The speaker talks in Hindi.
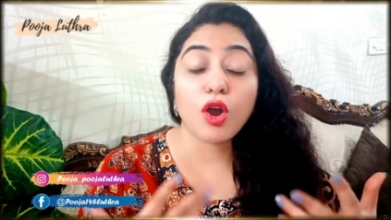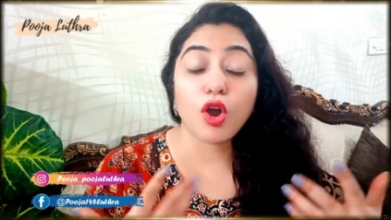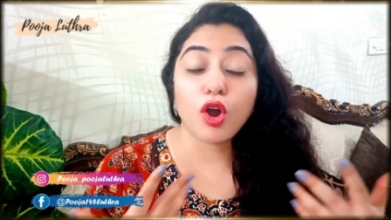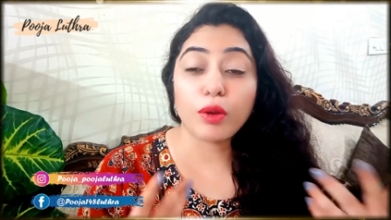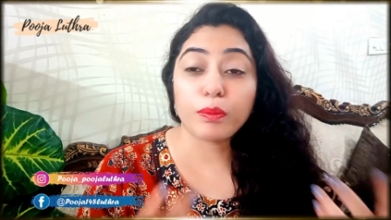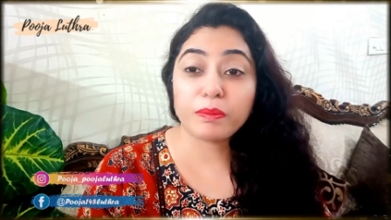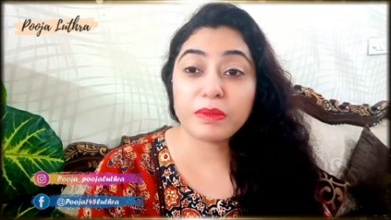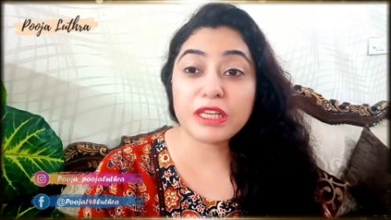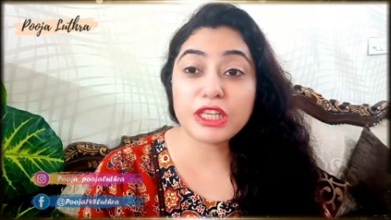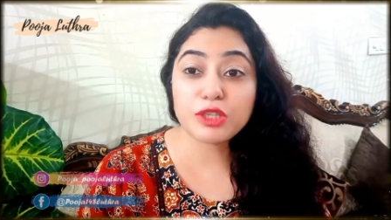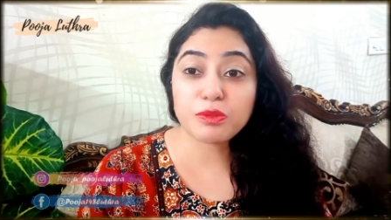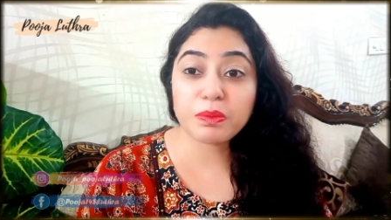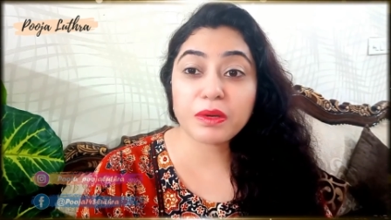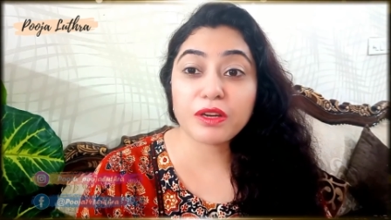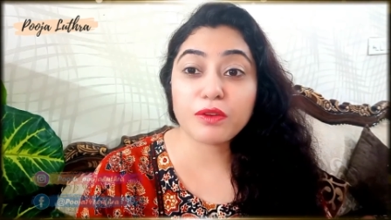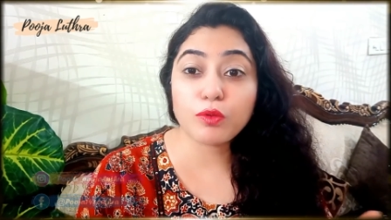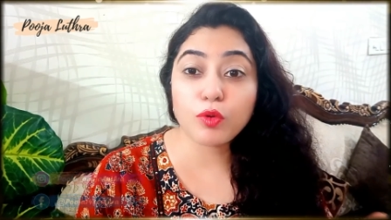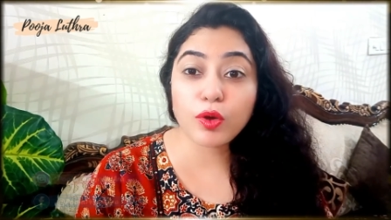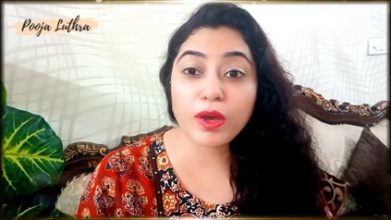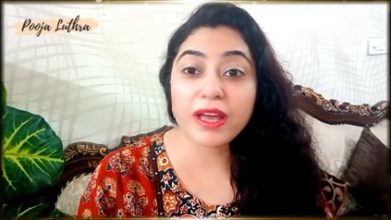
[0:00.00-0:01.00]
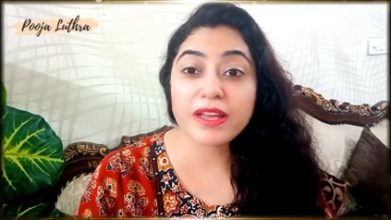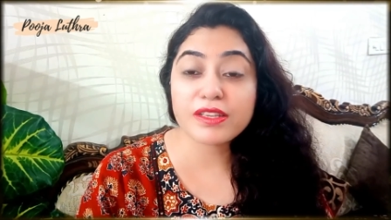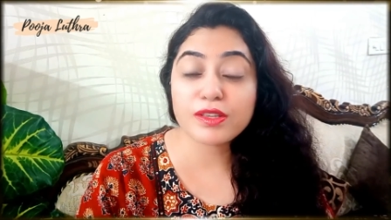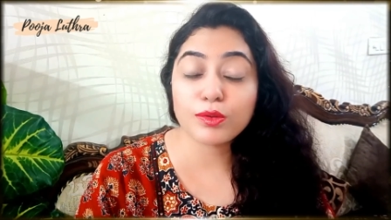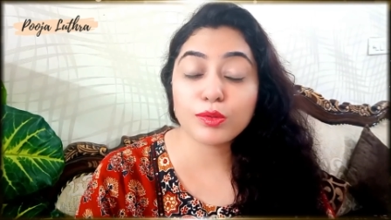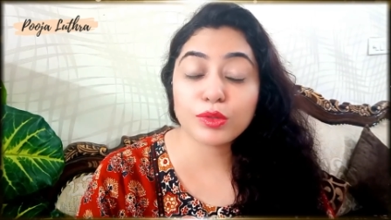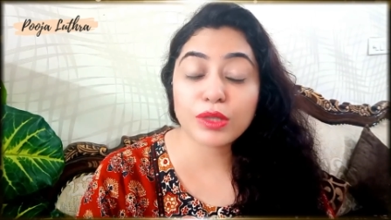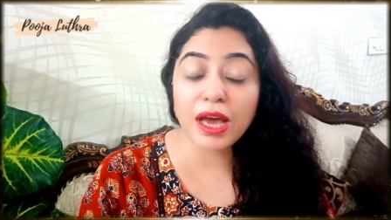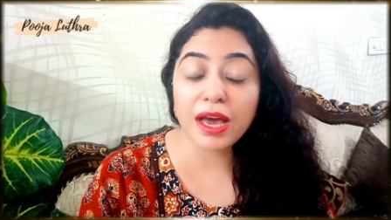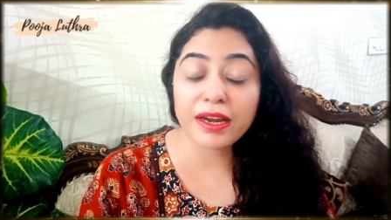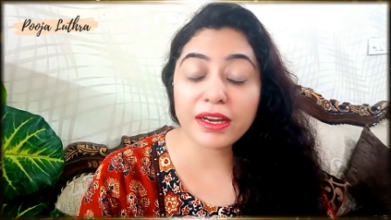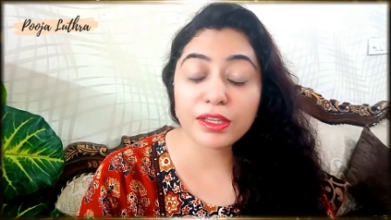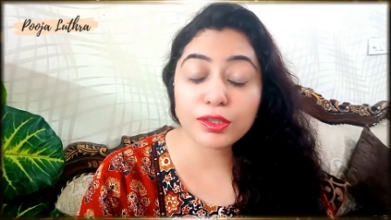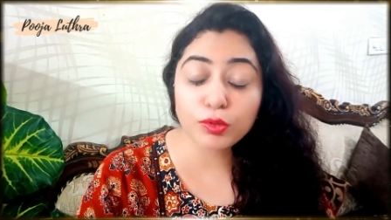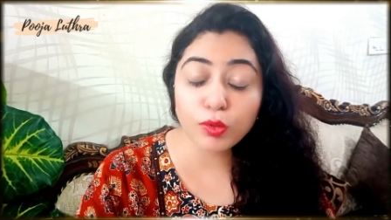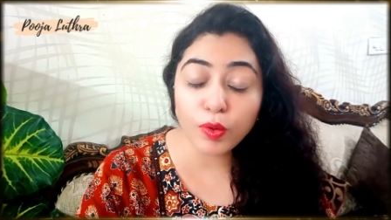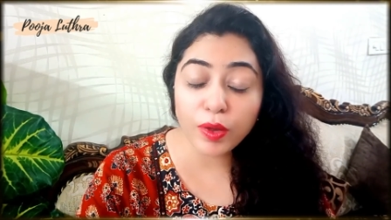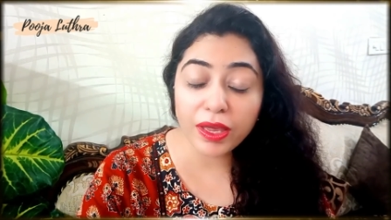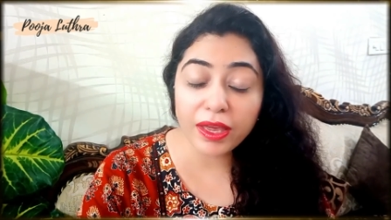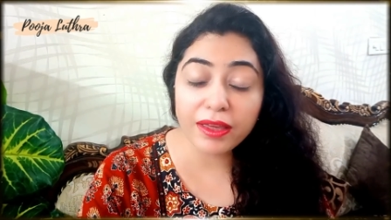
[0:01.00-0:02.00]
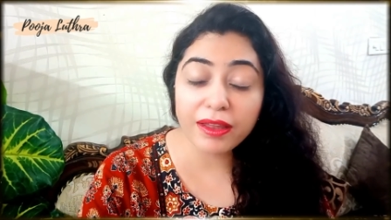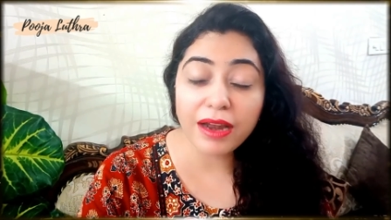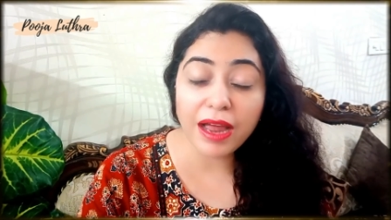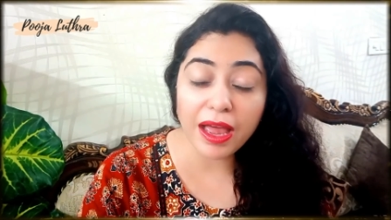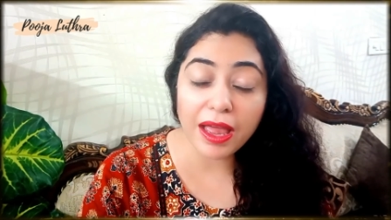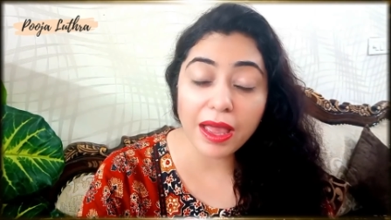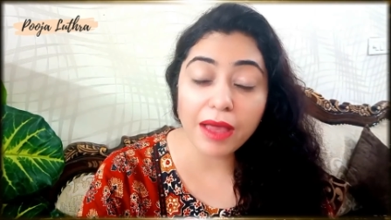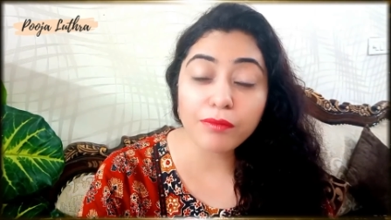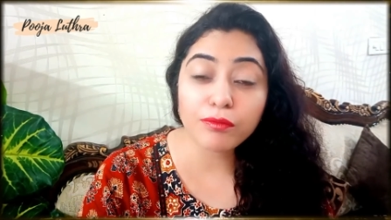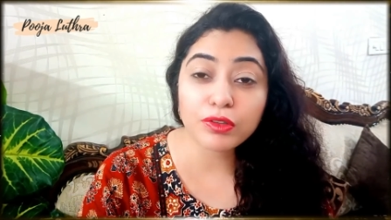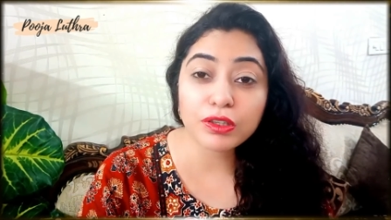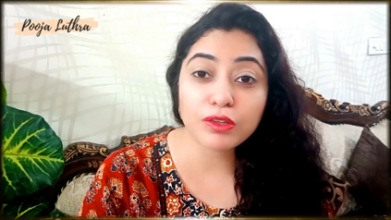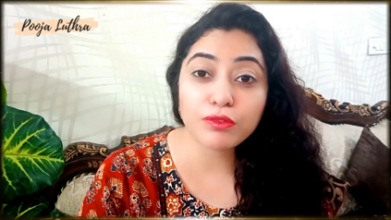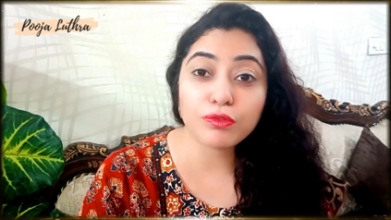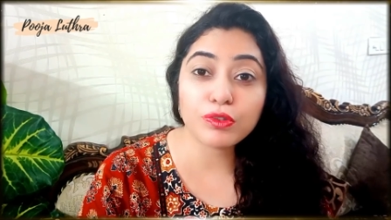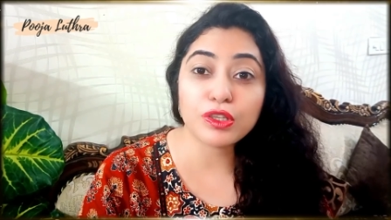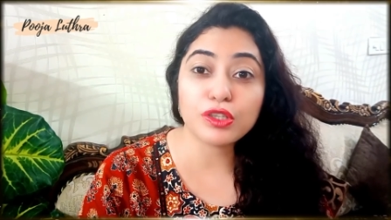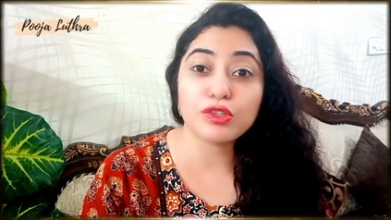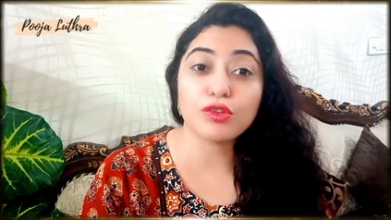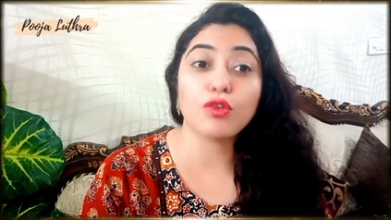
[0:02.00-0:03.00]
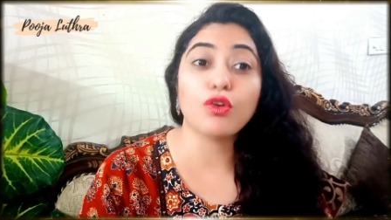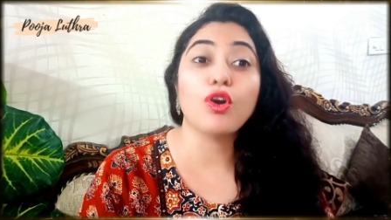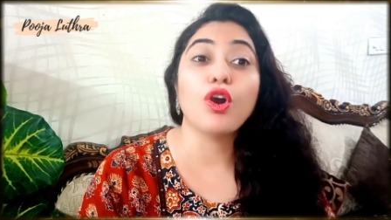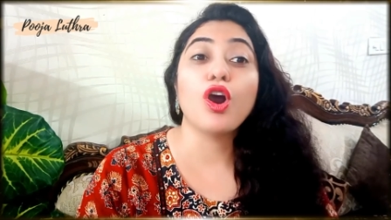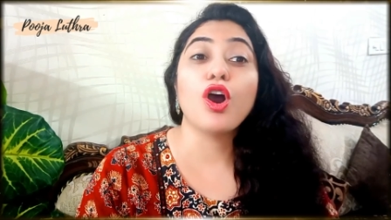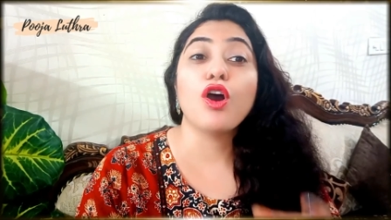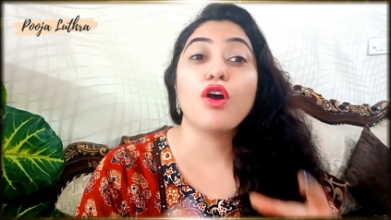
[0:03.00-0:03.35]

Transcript: और पीठ पर वो कैसे उतारे तो हेयर आई एम विद अ वीडियो